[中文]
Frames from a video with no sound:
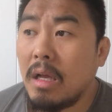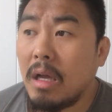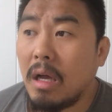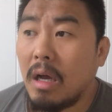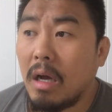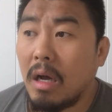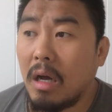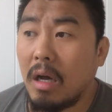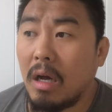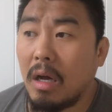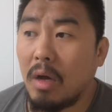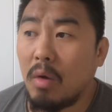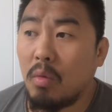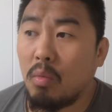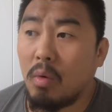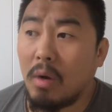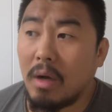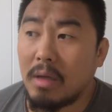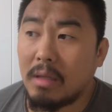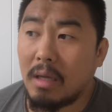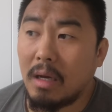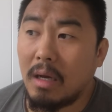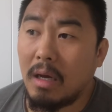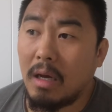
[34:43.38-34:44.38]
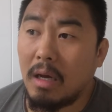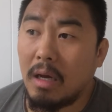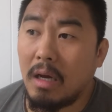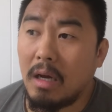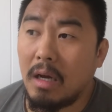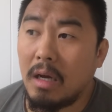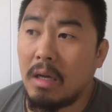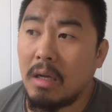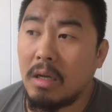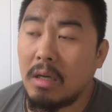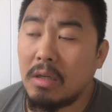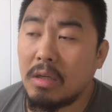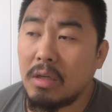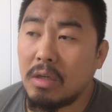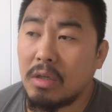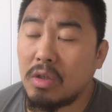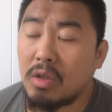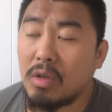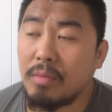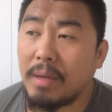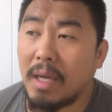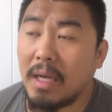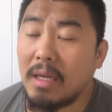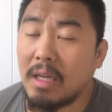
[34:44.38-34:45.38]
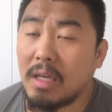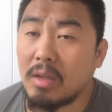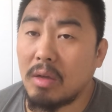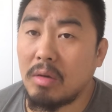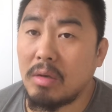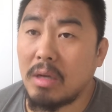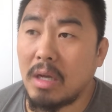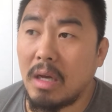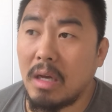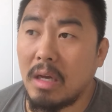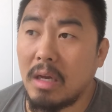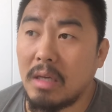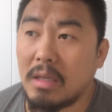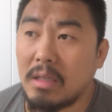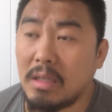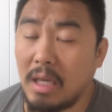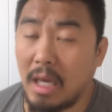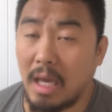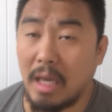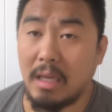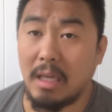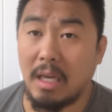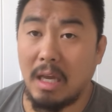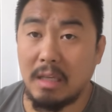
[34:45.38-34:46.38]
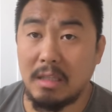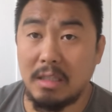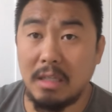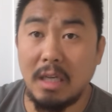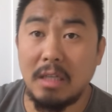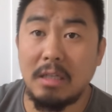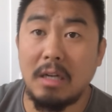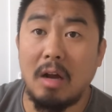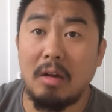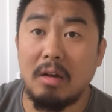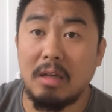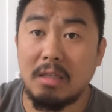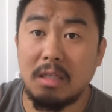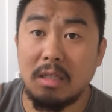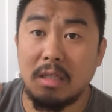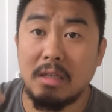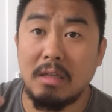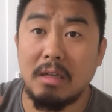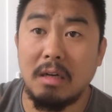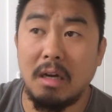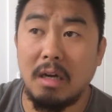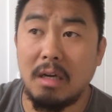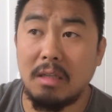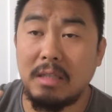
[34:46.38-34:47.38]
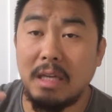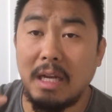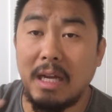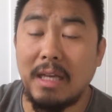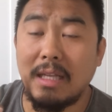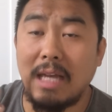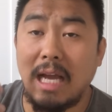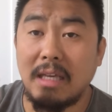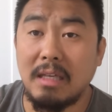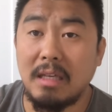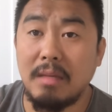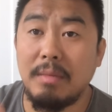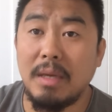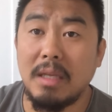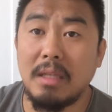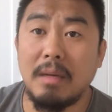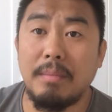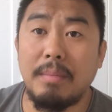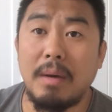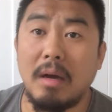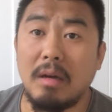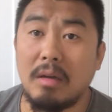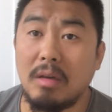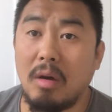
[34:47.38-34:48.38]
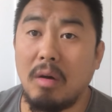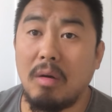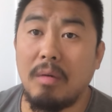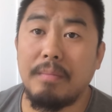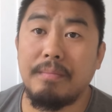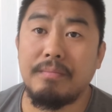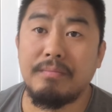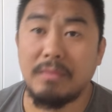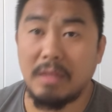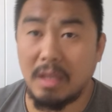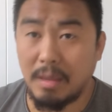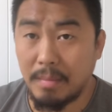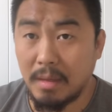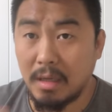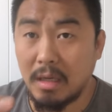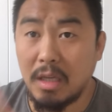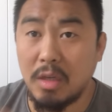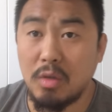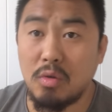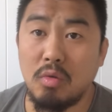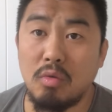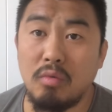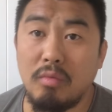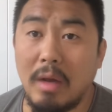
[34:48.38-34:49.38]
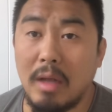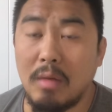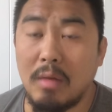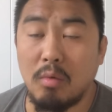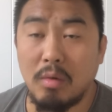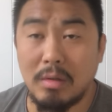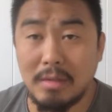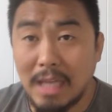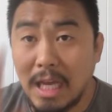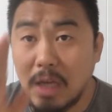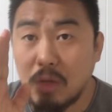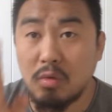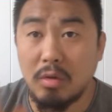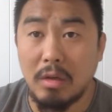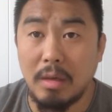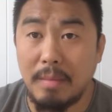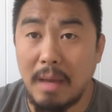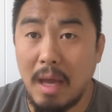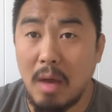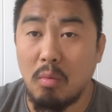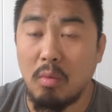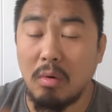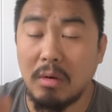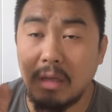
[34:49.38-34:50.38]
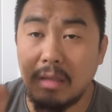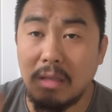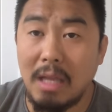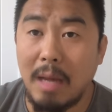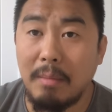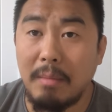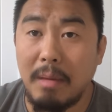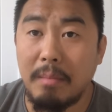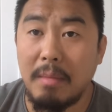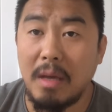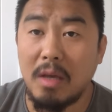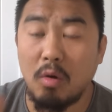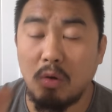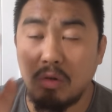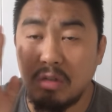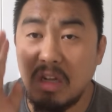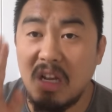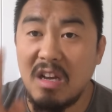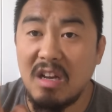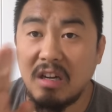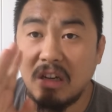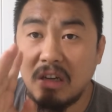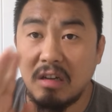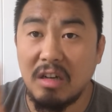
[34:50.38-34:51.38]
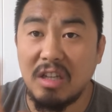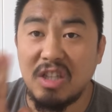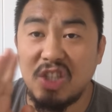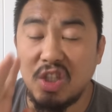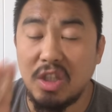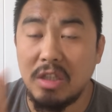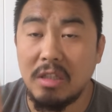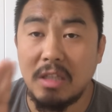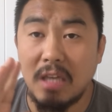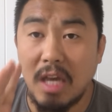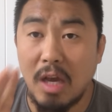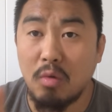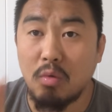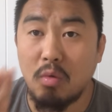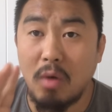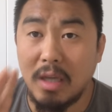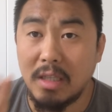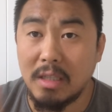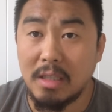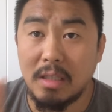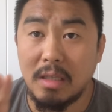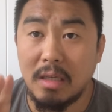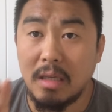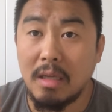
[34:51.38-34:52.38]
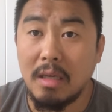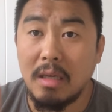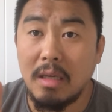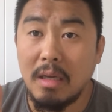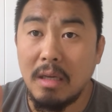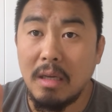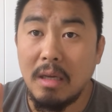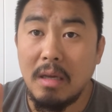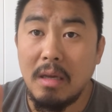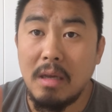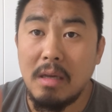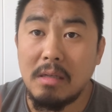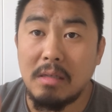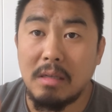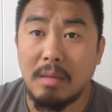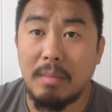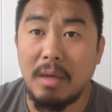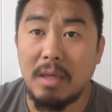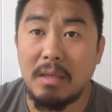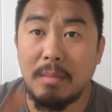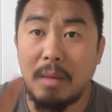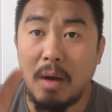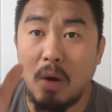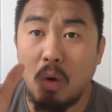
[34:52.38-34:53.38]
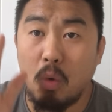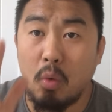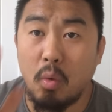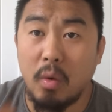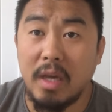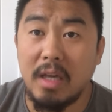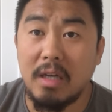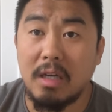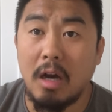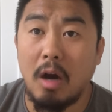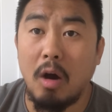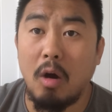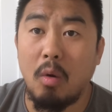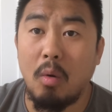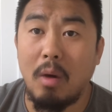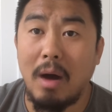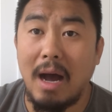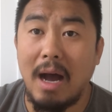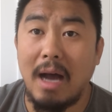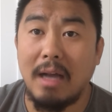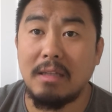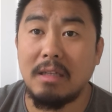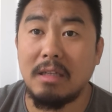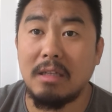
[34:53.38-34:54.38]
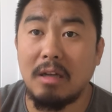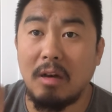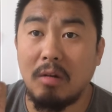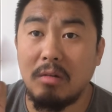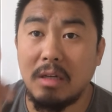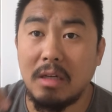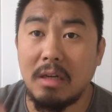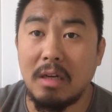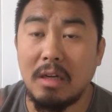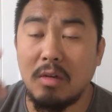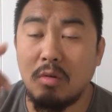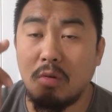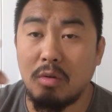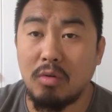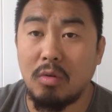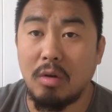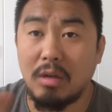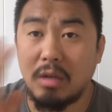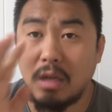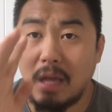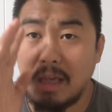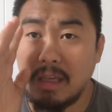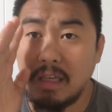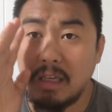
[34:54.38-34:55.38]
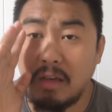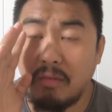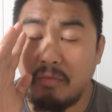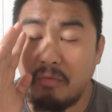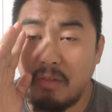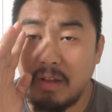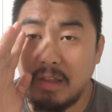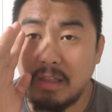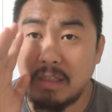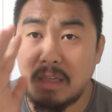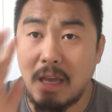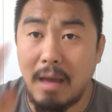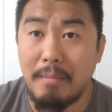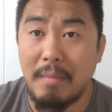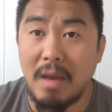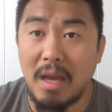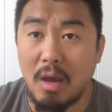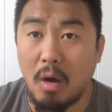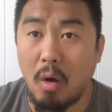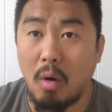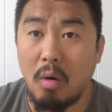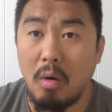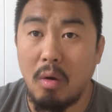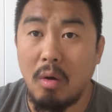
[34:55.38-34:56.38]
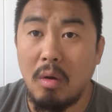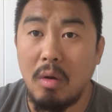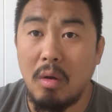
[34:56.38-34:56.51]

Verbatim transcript: 呃，我的视频里头呢，也也介绍了几个加拿大移民的朋友，你们可以去问。我再说一遍，我跟他们没有任何金钱关系，什么什么回扣啊，介绍一个人给我多少钱，一分钱没有。